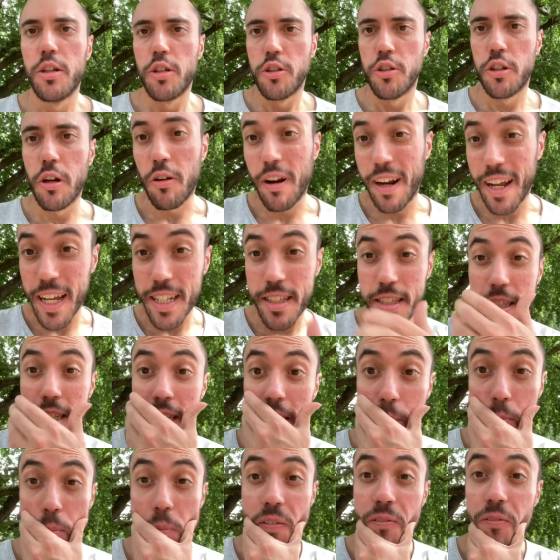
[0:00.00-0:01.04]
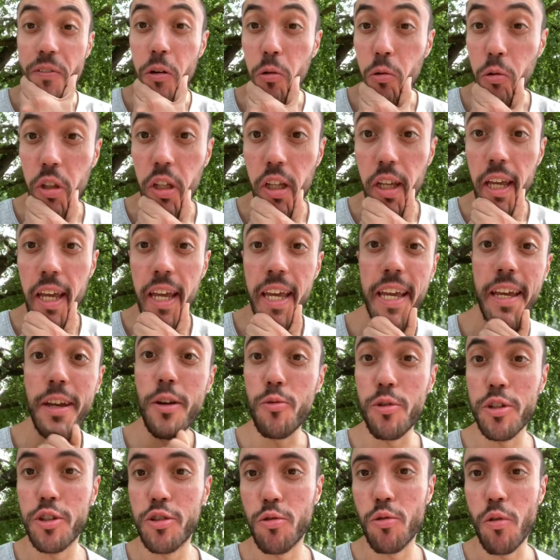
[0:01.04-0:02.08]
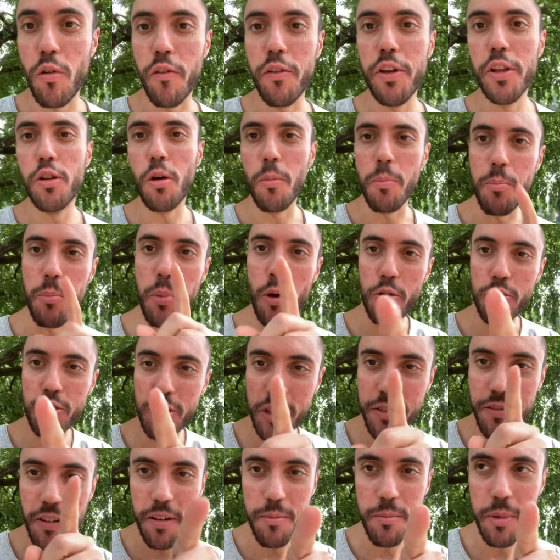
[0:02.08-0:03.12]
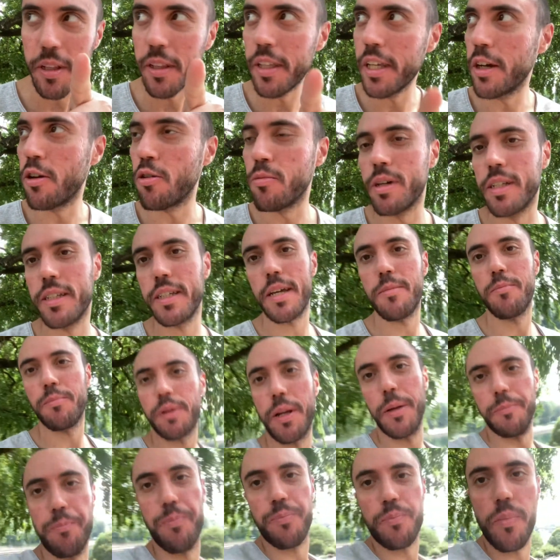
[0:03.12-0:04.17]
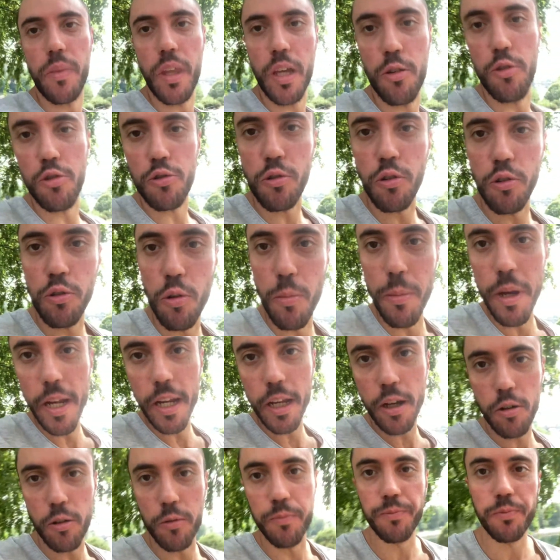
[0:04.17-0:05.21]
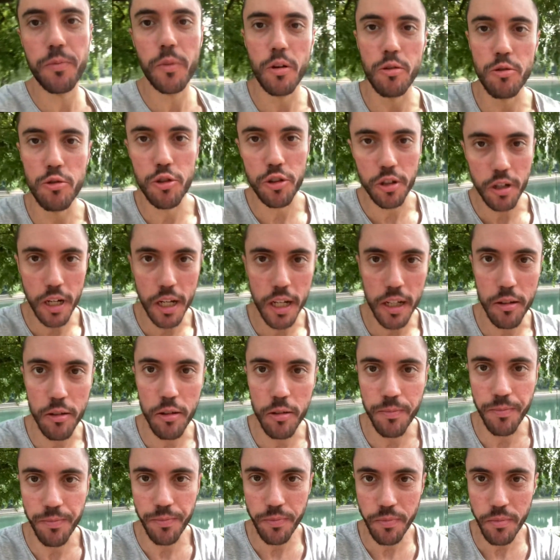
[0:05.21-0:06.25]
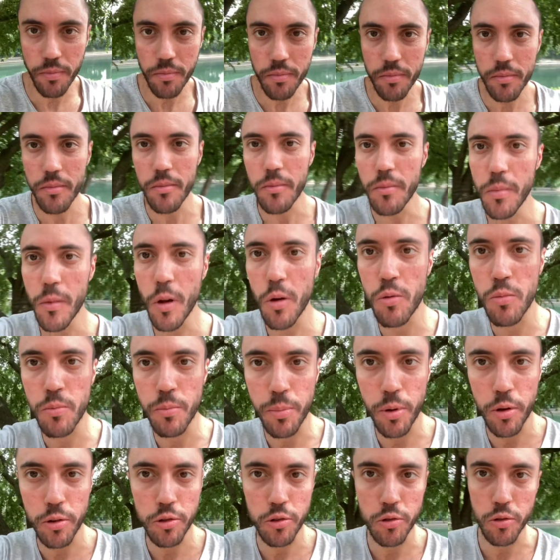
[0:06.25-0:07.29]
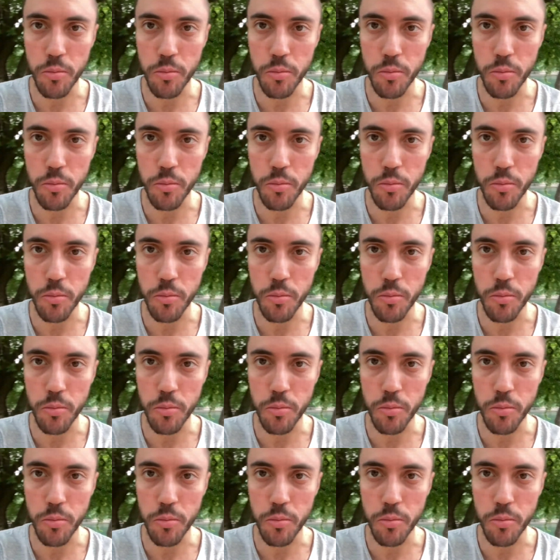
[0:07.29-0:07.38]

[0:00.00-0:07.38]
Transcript: Ciao ragazzi, benvenuti in questo nuovo video Positiva BD come sempre. Io sono Domenico, ho cercato un posto un